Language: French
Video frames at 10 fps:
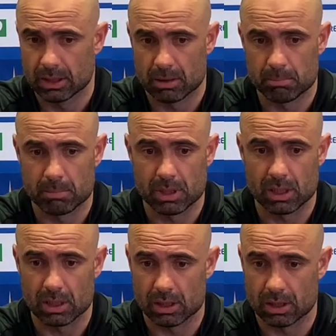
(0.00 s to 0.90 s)

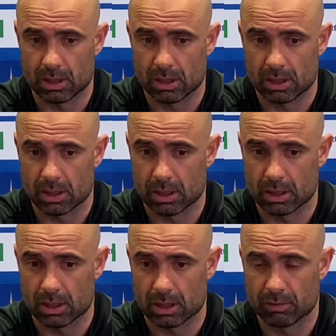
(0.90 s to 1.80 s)
Mais
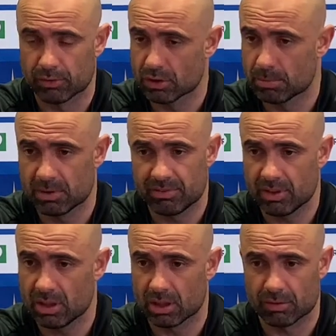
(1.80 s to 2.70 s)
euh, il faut se
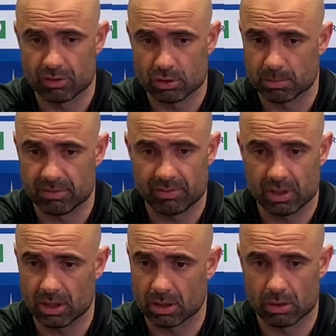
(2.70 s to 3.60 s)
méfier, il faut se
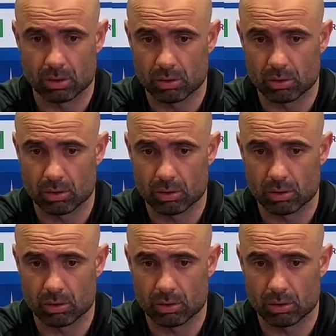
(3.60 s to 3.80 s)
méfier.